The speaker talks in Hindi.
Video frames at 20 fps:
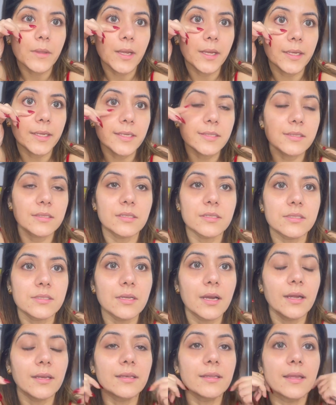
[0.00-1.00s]
आई गेस इट इज
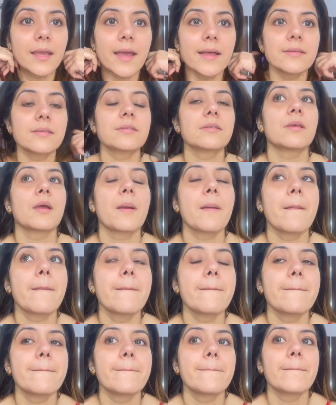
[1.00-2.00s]
डन यस
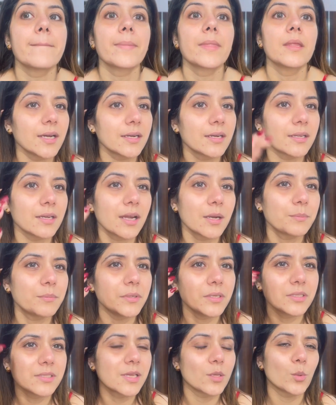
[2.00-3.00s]
अगर आप
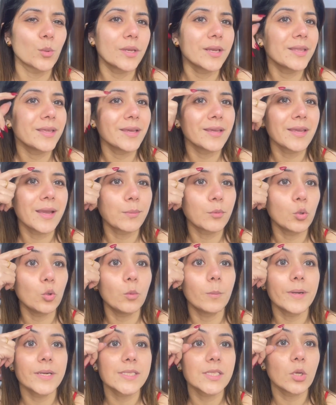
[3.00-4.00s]
ज़रूरी नहीं है कि आपको
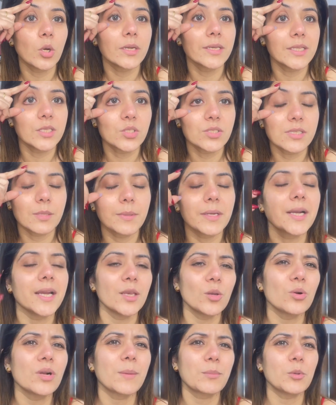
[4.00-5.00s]
ऊपर से और नीचे से भी
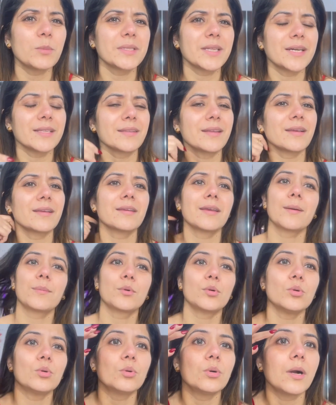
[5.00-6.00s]
कई लोग आपको बताते हैं कि
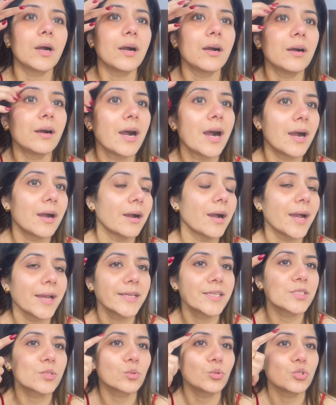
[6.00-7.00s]
आपको
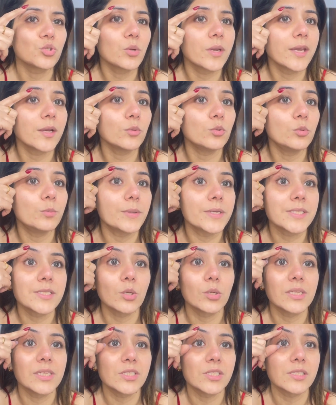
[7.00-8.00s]
आईज को जो है ऊपर
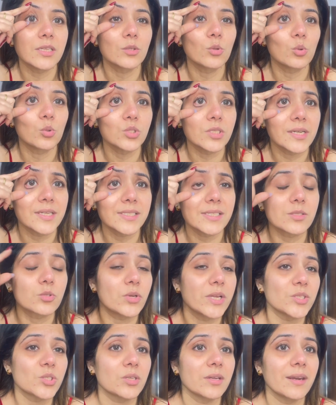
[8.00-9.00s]
से और नीचे से दोनों जगह से
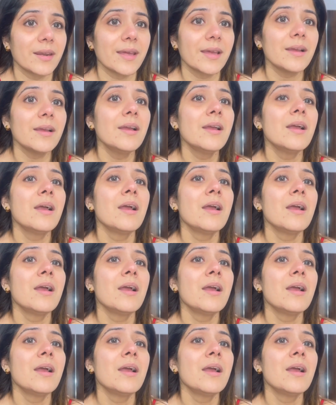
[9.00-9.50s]
स्ट्रेच करना है